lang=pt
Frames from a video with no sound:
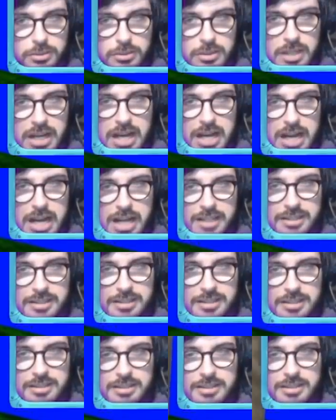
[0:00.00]
Ah,
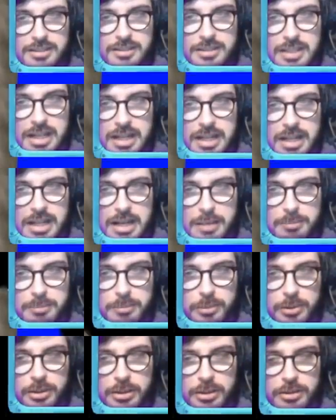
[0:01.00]
tá lá,
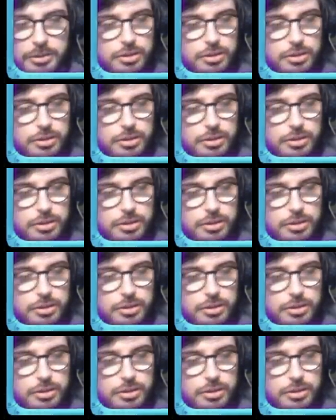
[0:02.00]
porra.